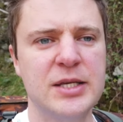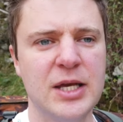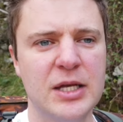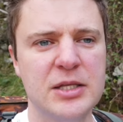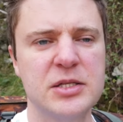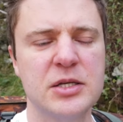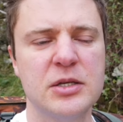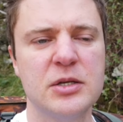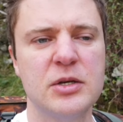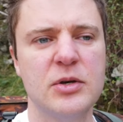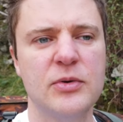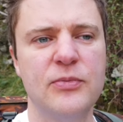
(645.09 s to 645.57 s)
Ich
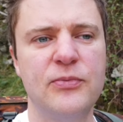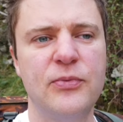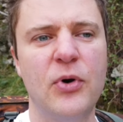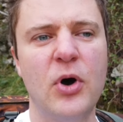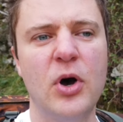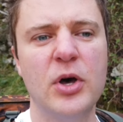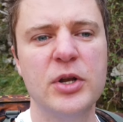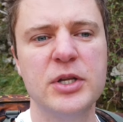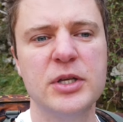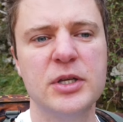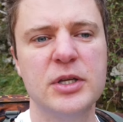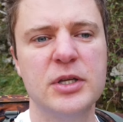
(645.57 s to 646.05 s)
hatte
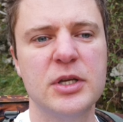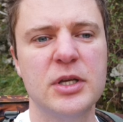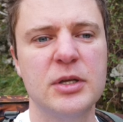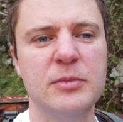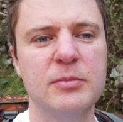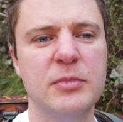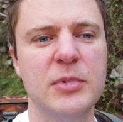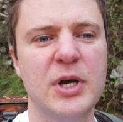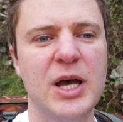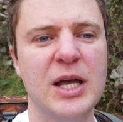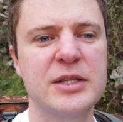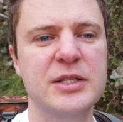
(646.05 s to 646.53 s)
vorne
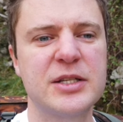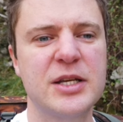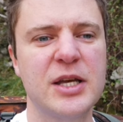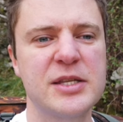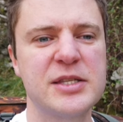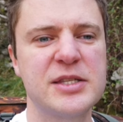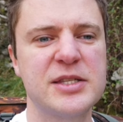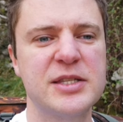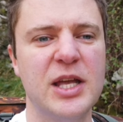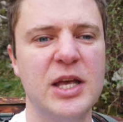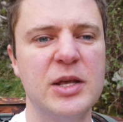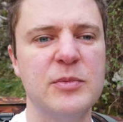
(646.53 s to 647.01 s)
im
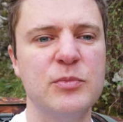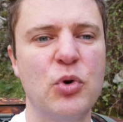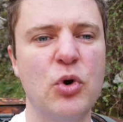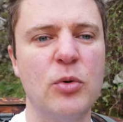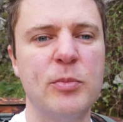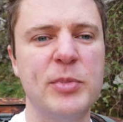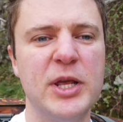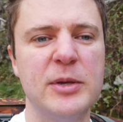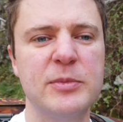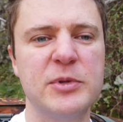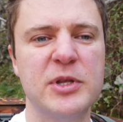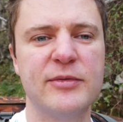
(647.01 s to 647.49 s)
Radkasten ein
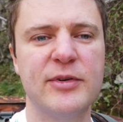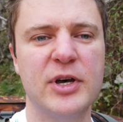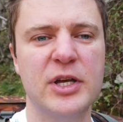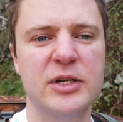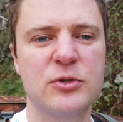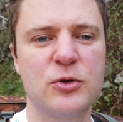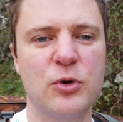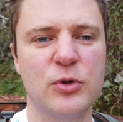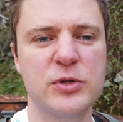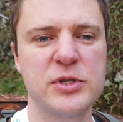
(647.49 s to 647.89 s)
Problem, da war ein